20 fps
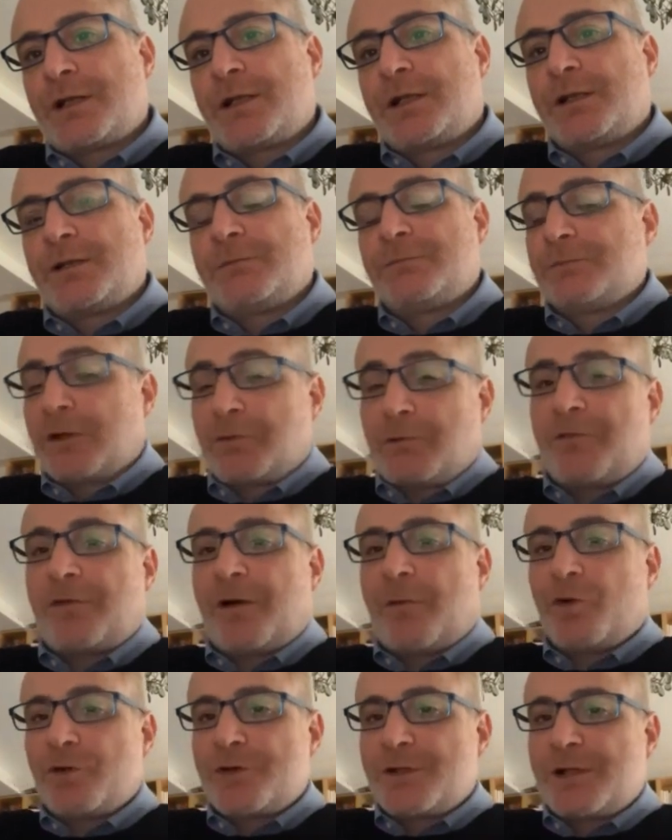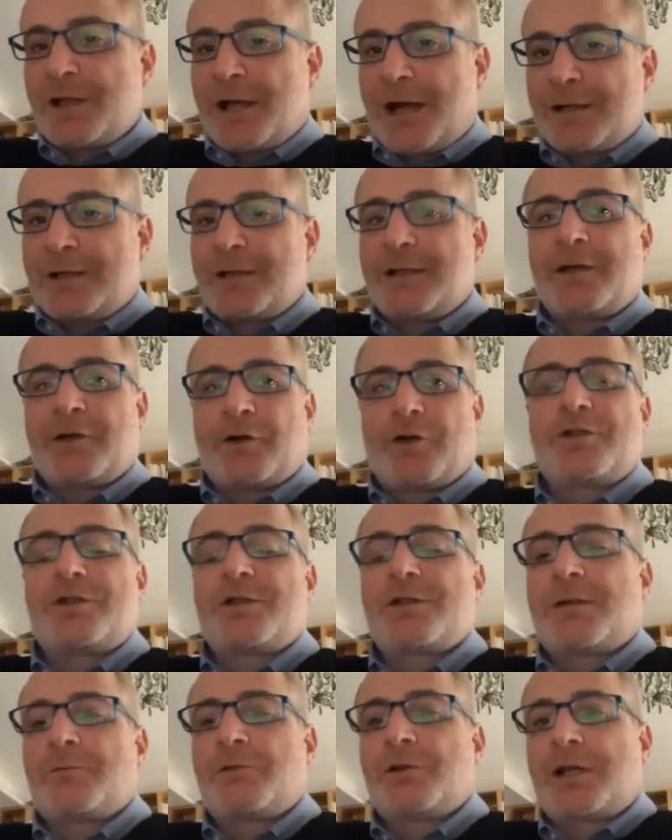di, di quei famosi dati che oggi
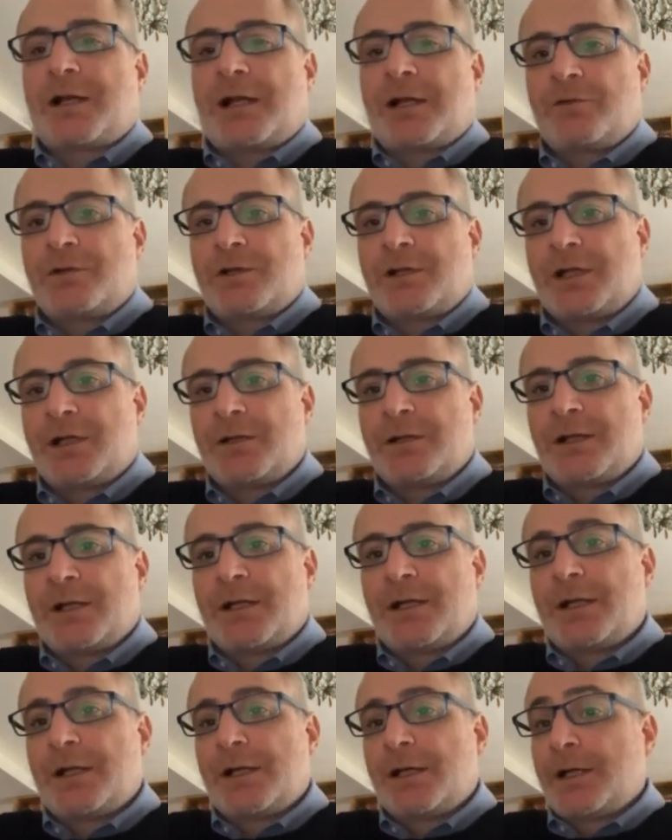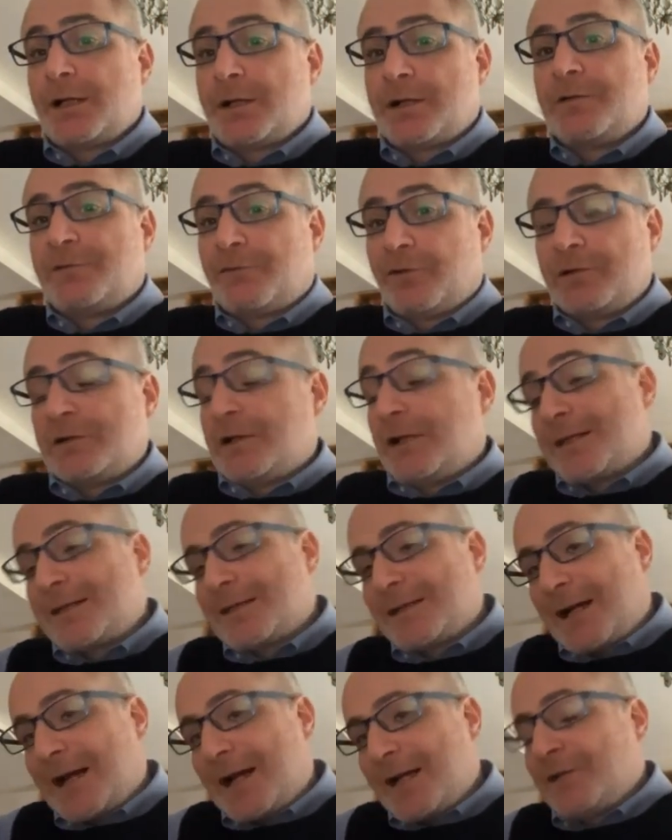siamo in grado di, di, di,
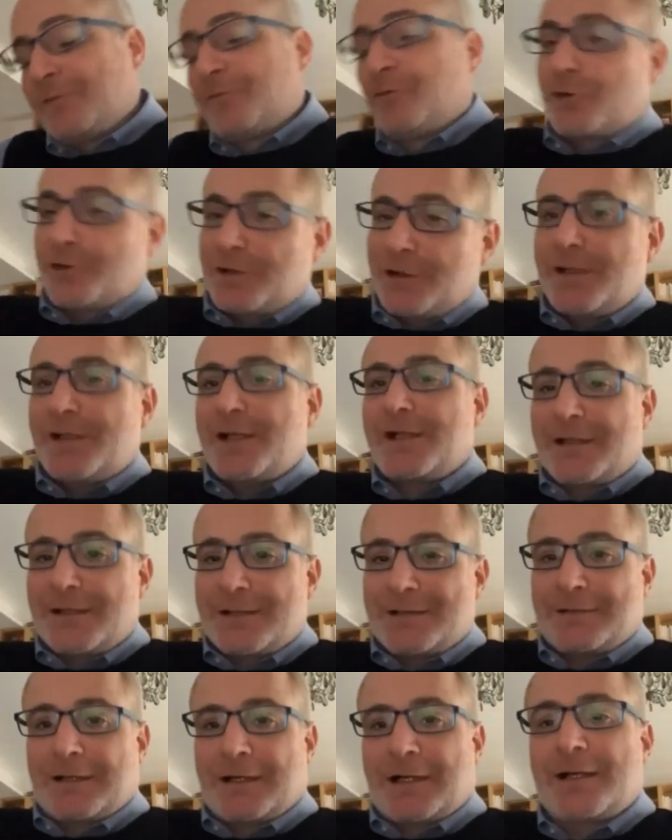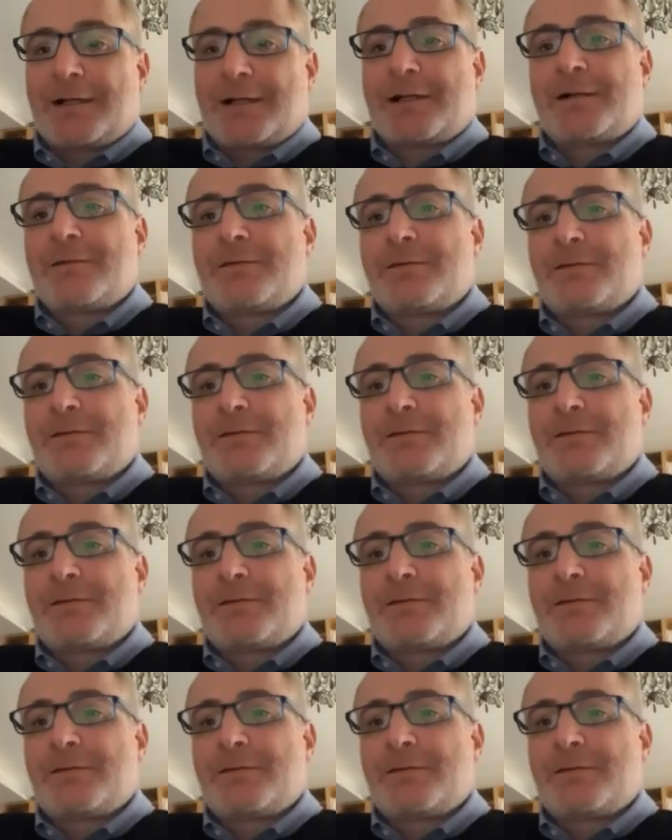estra- di fornire ed estrarre.